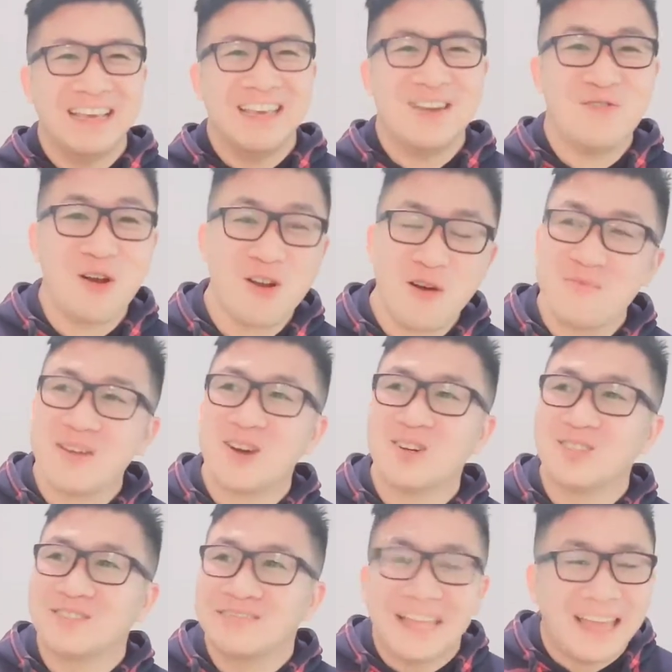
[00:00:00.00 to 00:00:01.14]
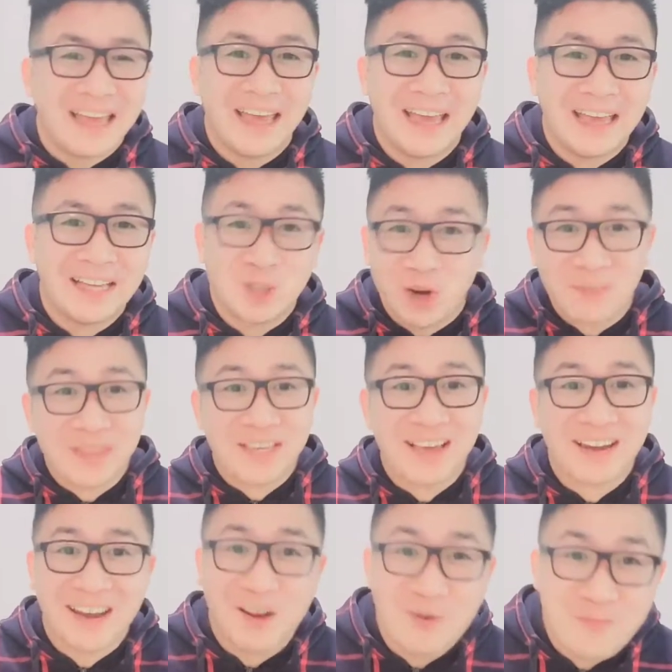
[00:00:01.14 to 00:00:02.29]
Y bueno, amigos, eh, solamente
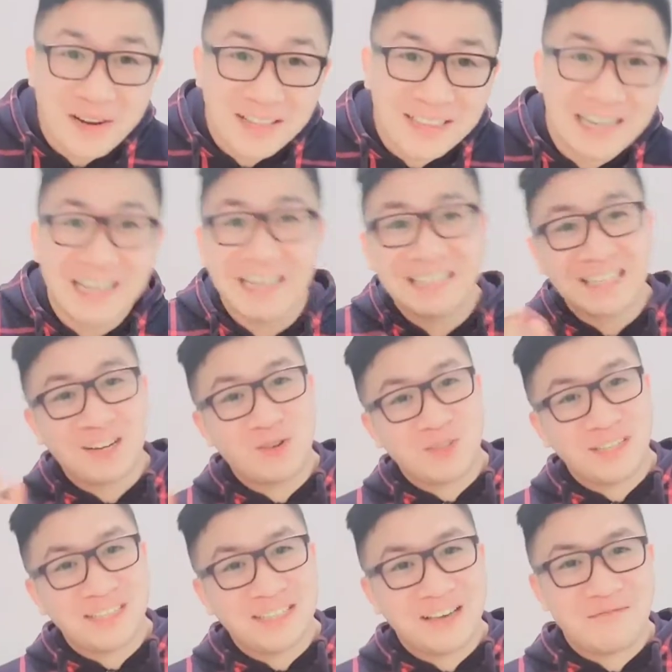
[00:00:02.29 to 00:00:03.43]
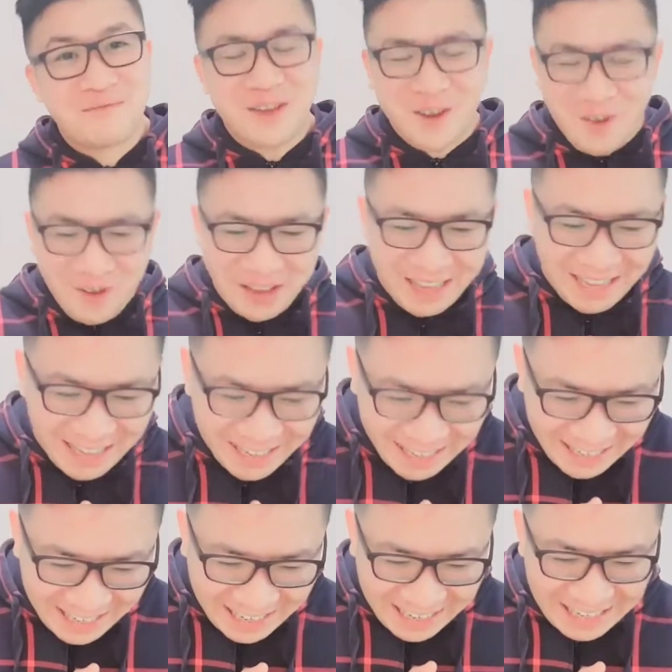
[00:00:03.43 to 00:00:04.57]
quería compartirles esa noticia. Espero que
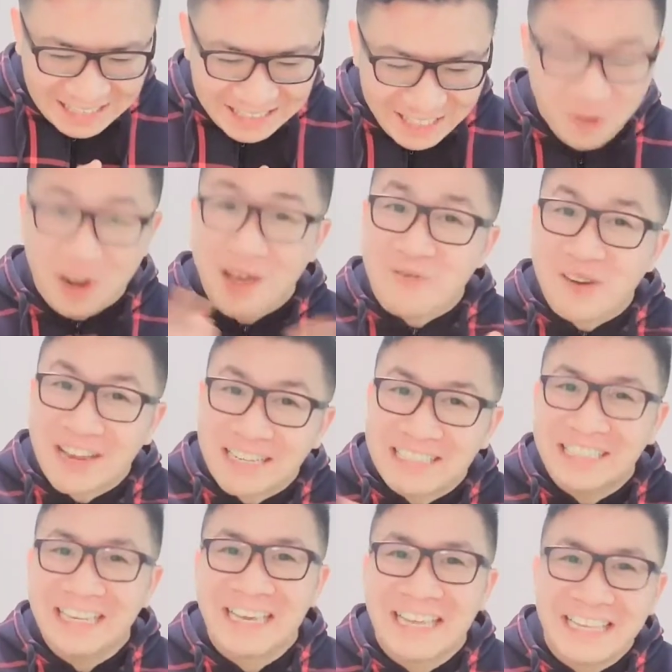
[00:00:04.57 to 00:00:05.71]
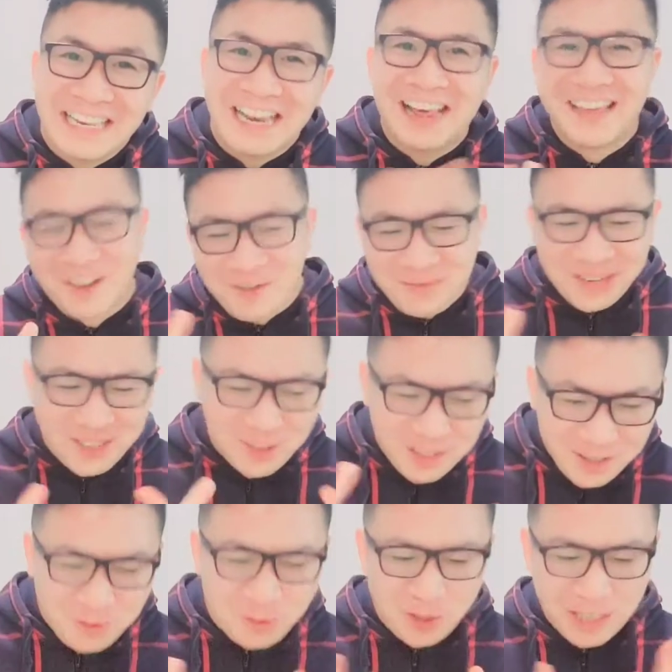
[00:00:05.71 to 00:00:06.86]
este, no les moleste que le haya compartido
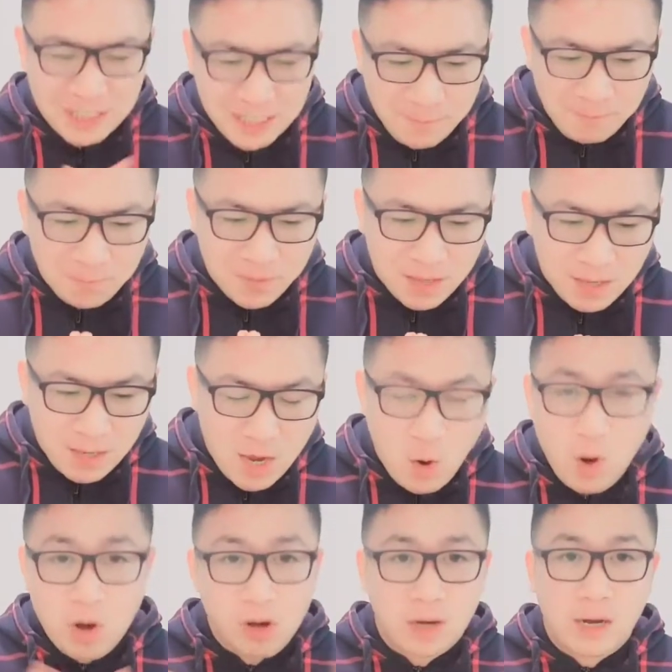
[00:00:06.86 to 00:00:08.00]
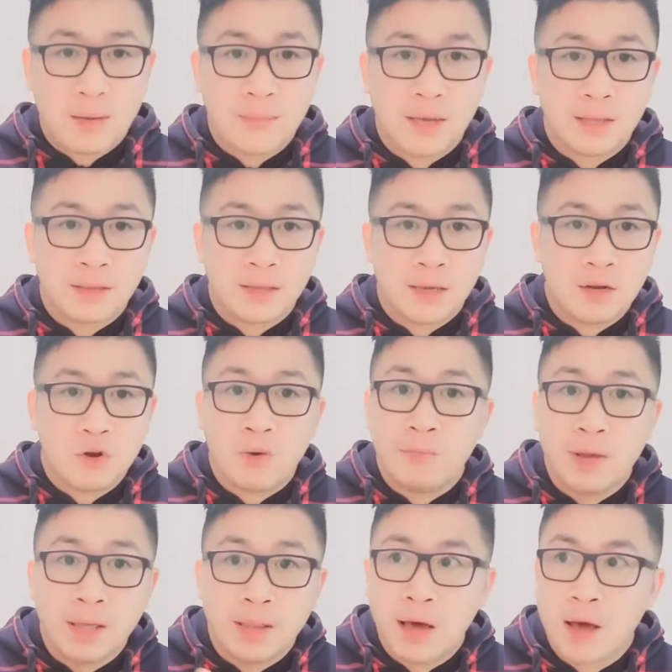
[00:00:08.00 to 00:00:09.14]
esta noticias Y bueno, realmente no
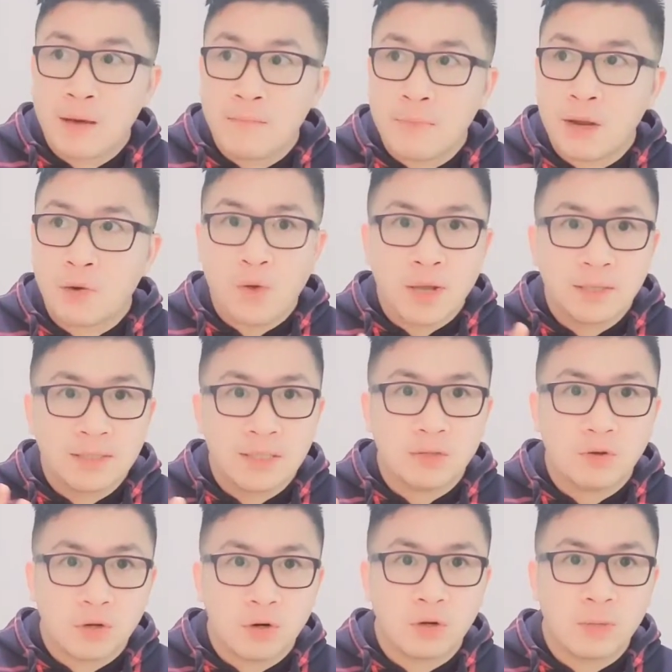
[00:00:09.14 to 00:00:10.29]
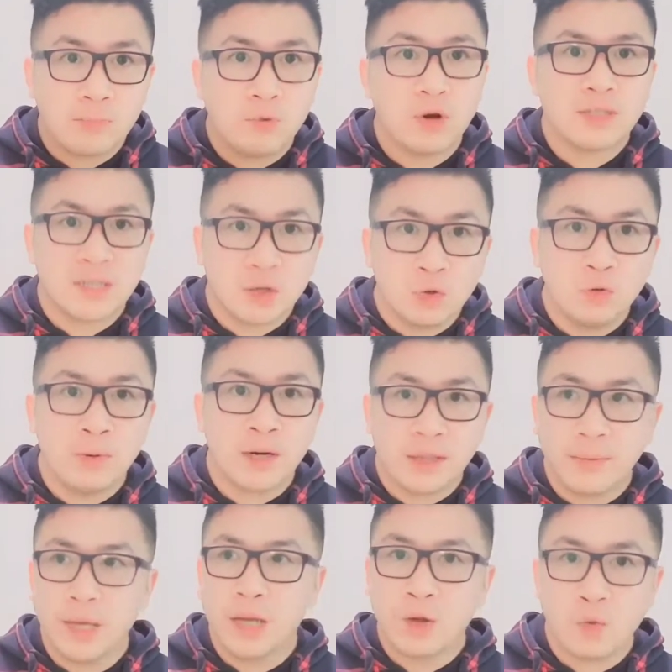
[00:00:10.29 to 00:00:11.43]
me da vergüenza. Yo creo que puedo hacer Uber
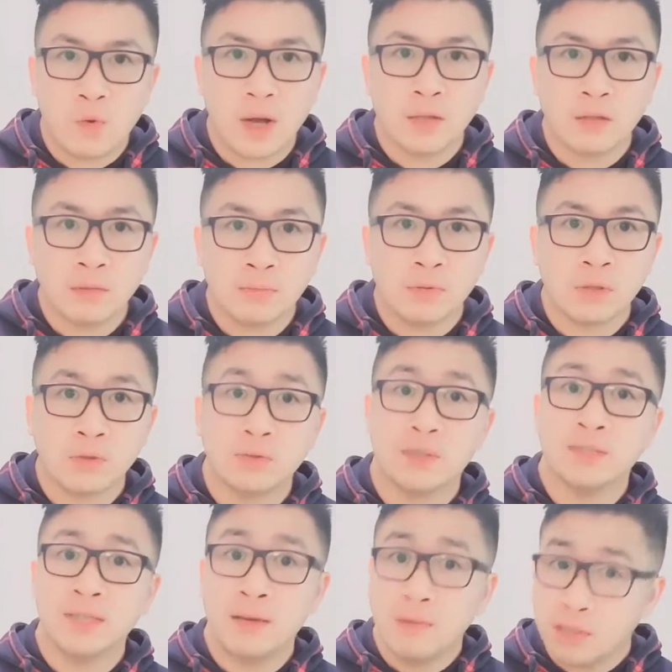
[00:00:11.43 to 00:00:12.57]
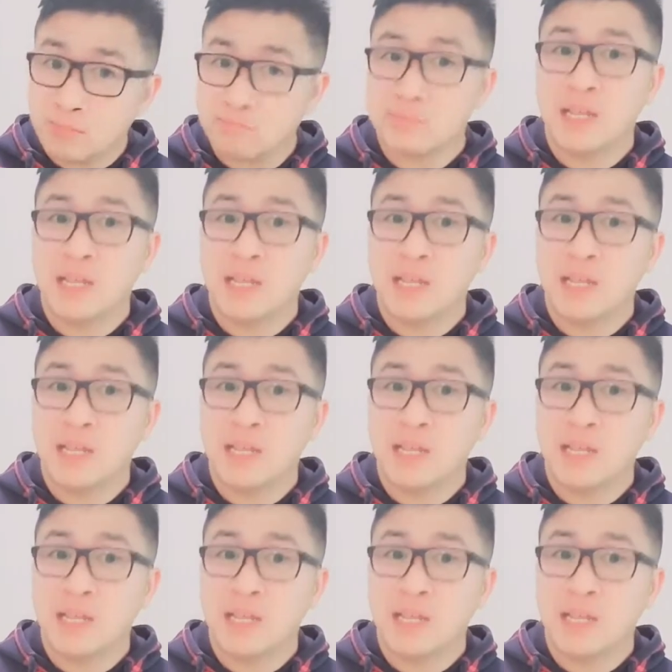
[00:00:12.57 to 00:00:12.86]
de vez en cuando porque usted sabe,